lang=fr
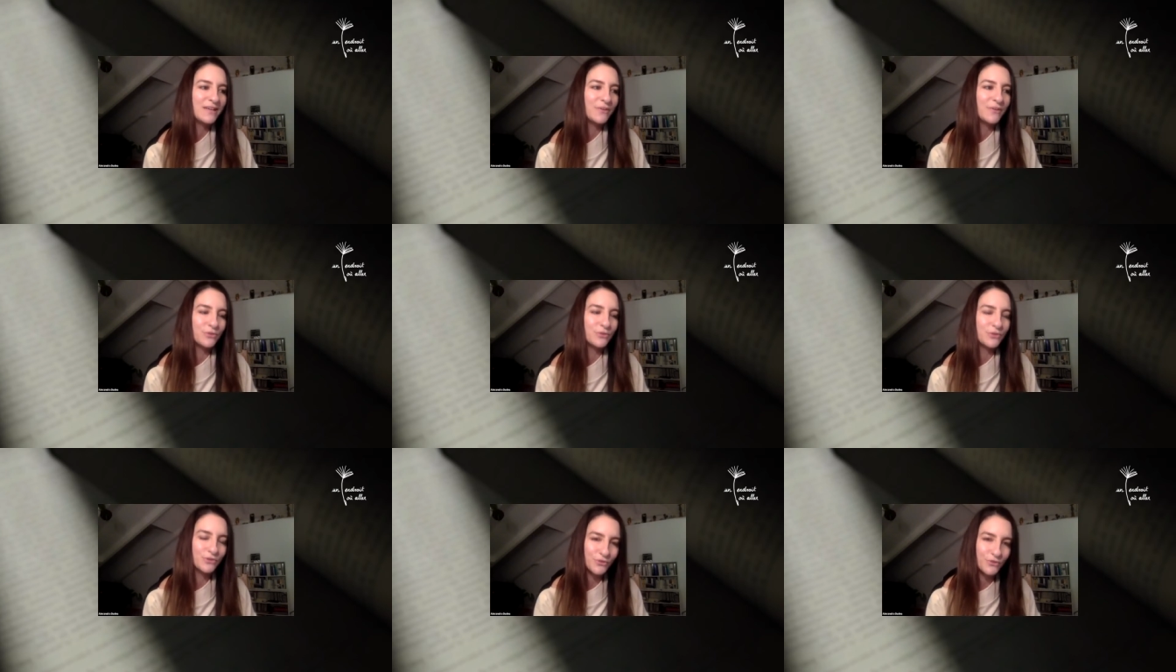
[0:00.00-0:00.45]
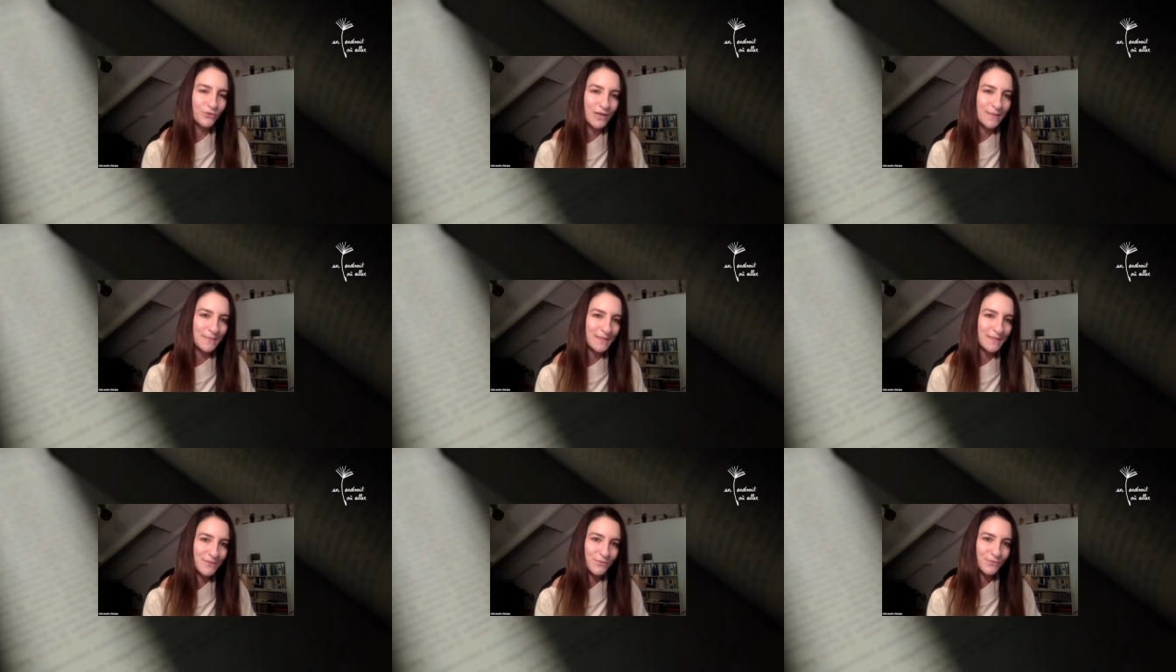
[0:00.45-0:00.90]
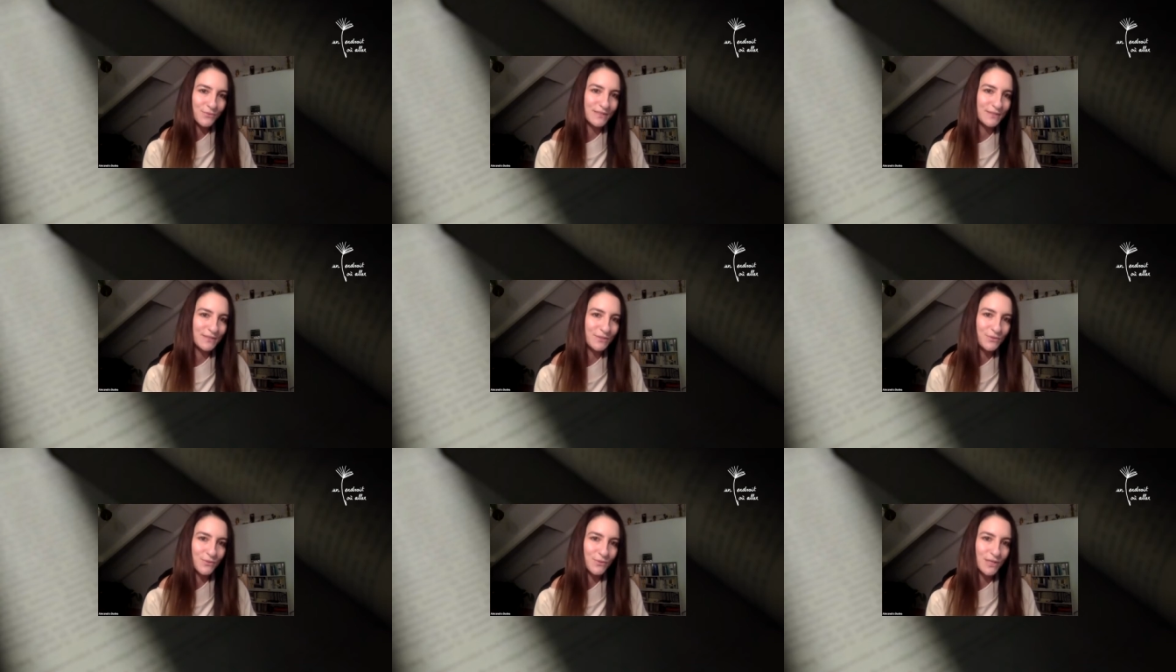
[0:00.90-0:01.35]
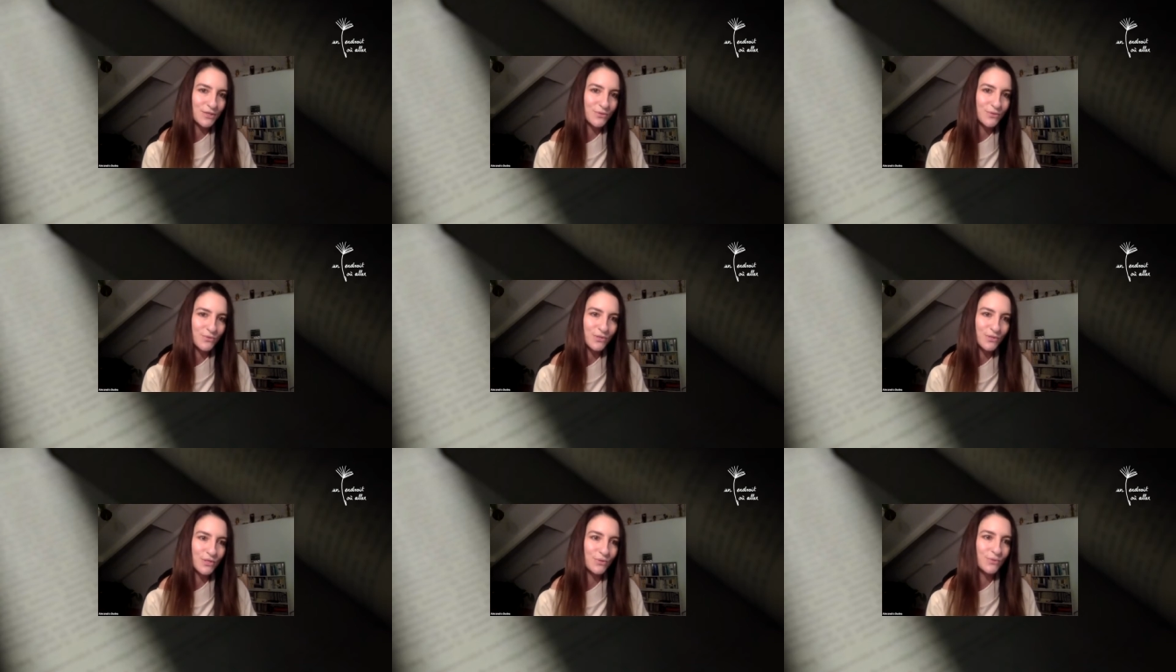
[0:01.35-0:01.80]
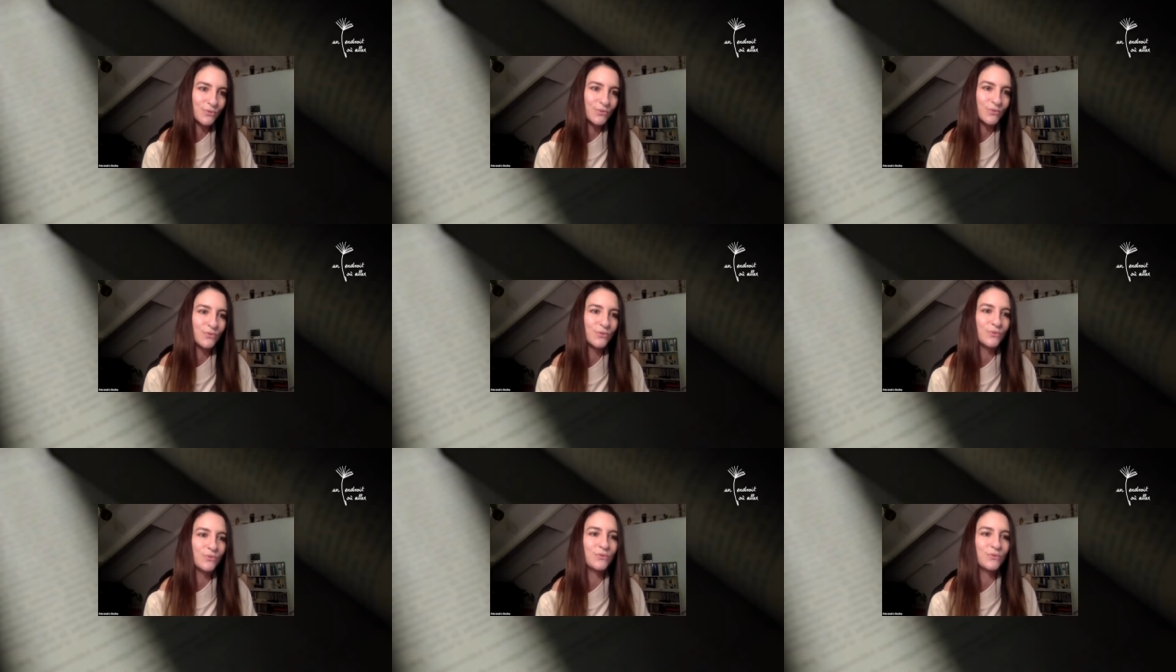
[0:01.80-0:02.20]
entre-temps la maison d'édition a changé de,